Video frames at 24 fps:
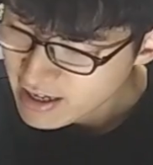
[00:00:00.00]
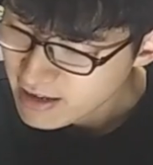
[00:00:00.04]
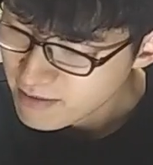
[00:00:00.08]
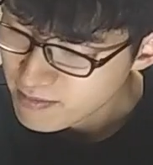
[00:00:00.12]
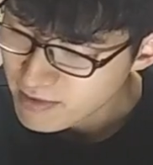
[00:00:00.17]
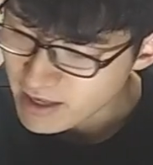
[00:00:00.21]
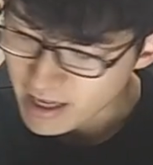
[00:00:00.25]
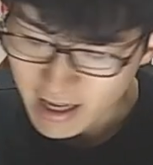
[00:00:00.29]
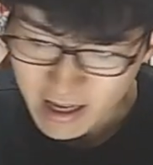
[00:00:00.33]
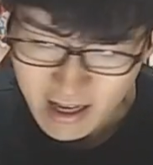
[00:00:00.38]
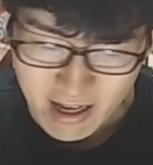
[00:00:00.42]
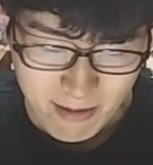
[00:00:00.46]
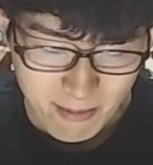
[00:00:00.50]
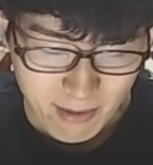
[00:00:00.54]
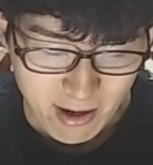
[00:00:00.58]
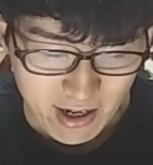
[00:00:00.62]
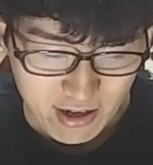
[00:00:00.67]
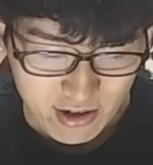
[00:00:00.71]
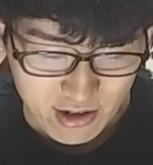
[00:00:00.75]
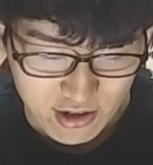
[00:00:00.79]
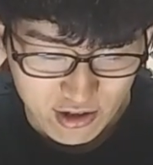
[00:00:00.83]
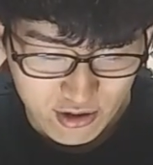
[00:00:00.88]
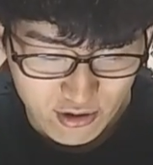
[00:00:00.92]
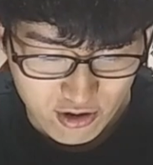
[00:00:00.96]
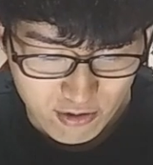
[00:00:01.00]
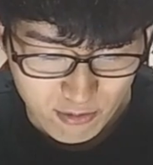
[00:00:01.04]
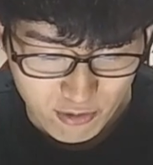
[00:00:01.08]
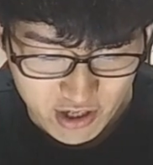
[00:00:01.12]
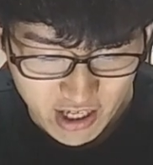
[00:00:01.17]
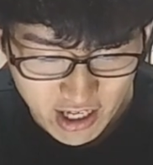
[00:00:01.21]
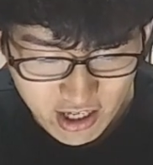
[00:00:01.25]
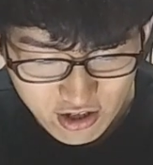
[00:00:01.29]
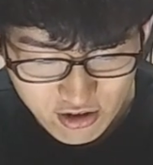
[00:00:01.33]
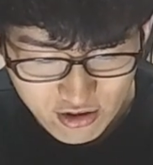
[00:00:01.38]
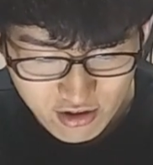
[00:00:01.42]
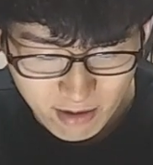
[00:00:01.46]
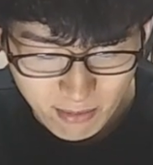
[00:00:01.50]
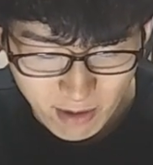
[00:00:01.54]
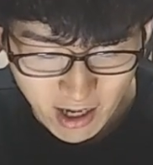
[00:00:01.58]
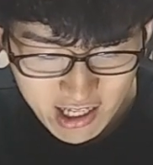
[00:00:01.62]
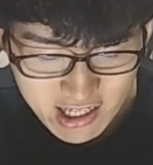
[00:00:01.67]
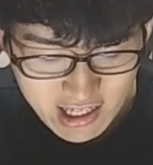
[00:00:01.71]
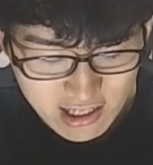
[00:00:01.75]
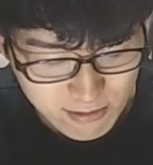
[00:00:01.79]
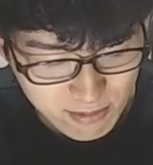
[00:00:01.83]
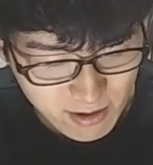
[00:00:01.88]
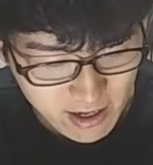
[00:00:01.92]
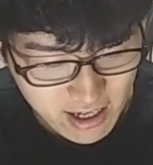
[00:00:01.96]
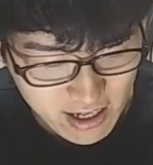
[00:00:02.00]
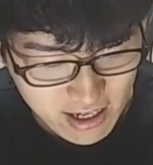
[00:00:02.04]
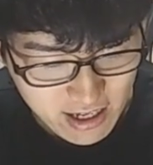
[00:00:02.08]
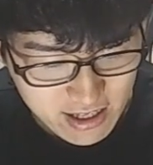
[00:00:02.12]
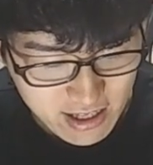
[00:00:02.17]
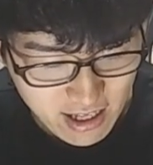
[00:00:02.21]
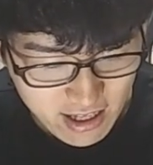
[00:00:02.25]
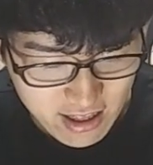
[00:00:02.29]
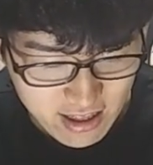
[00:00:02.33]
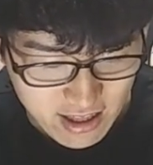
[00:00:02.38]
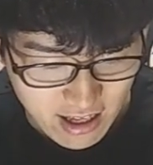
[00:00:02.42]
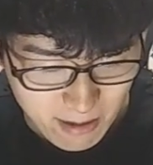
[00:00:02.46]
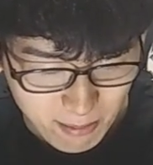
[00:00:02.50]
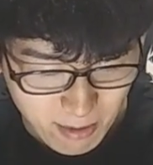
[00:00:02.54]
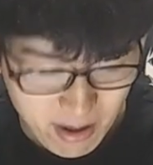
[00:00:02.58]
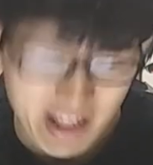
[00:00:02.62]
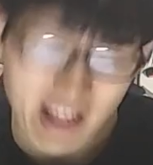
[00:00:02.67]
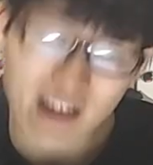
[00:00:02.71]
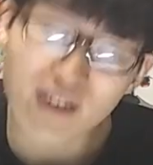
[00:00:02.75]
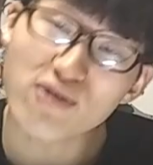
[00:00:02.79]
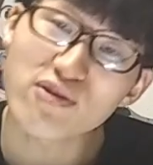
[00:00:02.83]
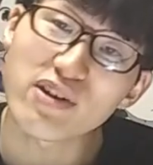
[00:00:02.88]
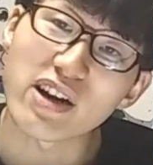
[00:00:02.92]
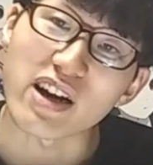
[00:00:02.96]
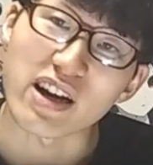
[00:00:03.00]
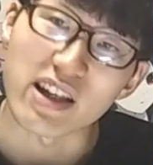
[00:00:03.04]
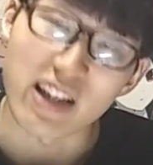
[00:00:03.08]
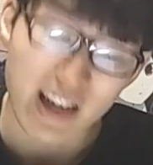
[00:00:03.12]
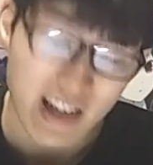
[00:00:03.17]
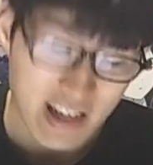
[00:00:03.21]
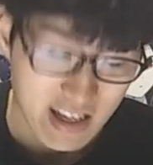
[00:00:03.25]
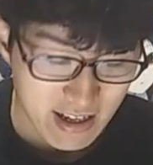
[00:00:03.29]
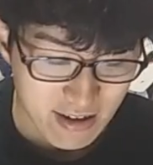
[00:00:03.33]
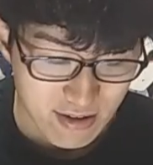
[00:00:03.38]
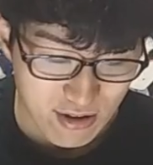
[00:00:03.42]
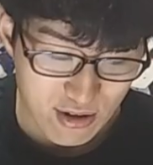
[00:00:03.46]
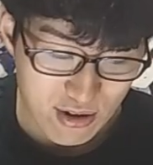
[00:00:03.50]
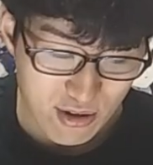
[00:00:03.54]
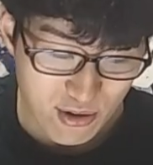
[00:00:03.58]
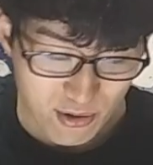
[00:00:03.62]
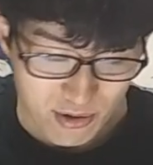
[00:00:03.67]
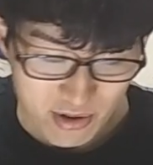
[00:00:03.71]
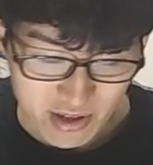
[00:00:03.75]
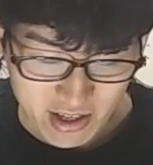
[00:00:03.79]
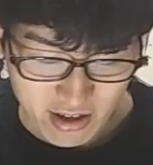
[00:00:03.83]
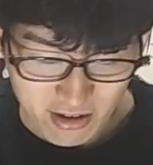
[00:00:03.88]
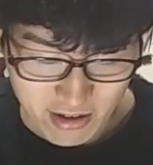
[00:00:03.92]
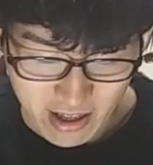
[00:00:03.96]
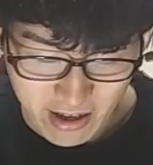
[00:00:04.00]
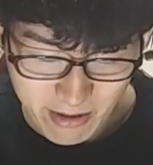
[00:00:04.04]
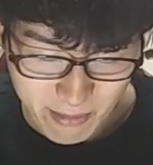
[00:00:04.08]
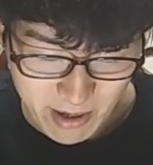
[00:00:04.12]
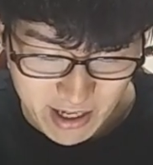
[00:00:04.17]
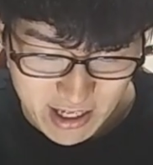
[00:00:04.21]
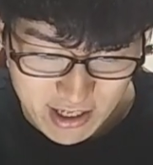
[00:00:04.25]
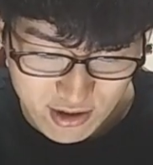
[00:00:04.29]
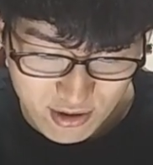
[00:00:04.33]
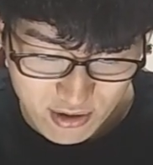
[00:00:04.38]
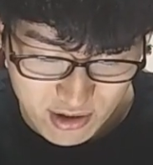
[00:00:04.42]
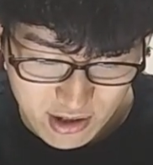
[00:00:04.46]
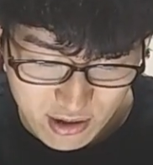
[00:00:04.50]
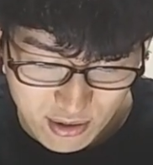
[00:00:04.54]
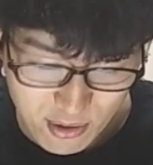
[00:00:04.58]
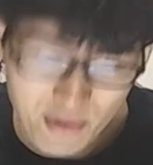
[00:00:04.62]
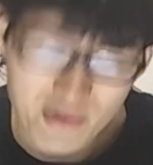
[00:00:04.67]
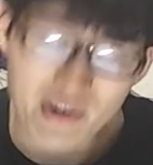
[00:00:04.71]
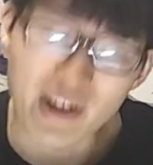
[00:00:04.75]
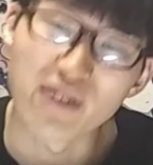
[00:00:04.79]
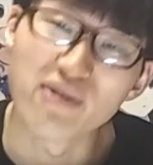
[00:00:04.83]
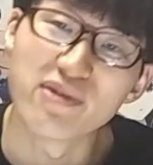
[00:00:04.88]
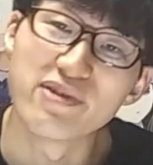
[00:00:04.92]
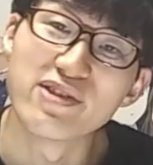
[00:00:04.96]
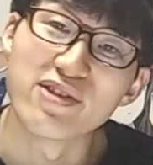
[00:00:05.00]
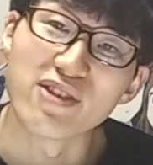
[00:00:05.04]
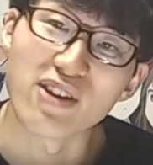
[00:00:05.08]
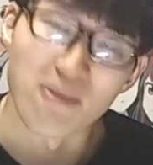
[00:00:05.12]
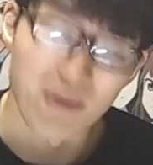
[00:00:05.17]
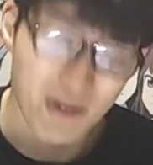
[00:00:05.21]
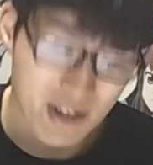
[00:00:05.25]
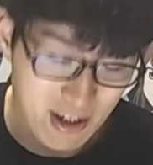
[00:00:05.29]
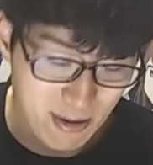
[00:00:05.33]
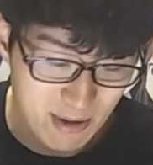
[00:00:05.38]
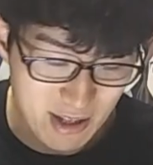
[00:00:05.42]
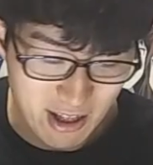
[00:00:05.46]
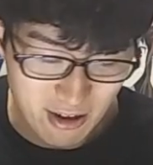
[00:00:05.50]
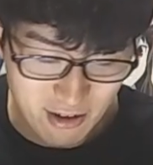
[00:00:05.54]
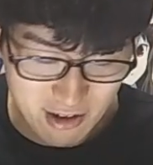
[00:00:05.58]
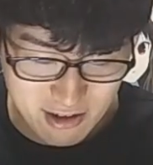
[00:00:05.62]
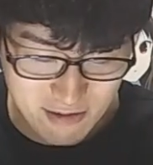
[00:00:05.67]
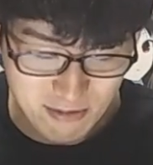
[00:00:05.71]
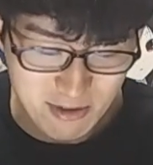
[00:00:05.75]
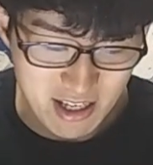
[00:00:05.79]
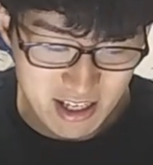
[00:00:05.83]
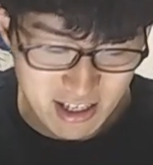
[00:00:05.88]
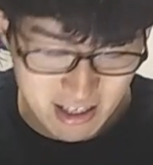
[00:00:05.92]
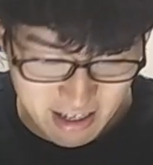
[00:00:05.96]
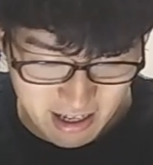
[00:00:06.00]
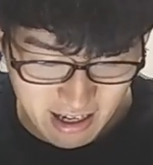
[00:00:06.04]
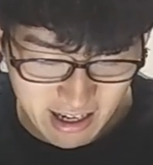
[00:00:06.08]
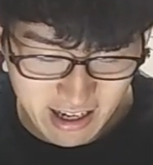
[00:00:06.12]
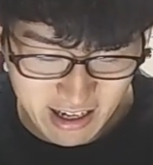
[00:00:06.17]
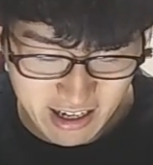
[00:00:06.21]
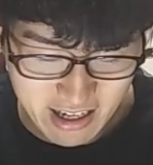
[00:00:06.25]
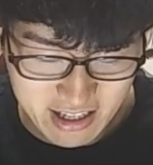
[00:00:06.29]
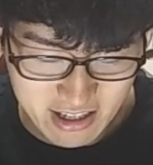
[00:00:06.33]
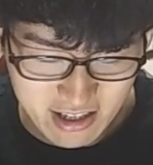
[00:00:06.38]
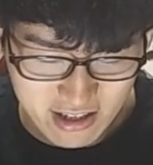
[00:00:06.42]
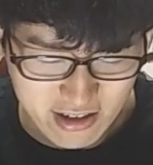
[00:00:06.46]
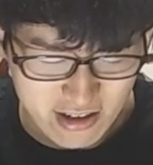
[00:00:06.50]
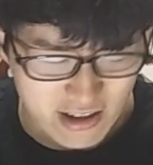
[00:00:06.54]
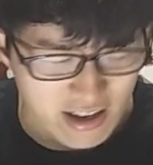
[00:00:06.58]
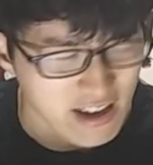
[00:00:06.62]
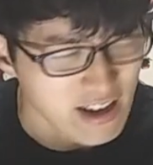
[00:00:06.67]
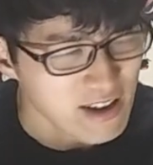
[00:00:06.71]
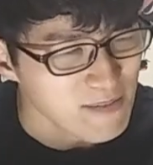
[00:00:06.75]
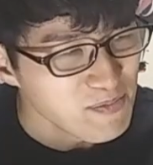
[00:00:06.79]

ね、まあ、いよいよもう最終巻も発売になった、まあ、なるぐらいかな、というところですけどね、まあ、非常にどんぐらい売れるのかもちろん楽しみですね、完結。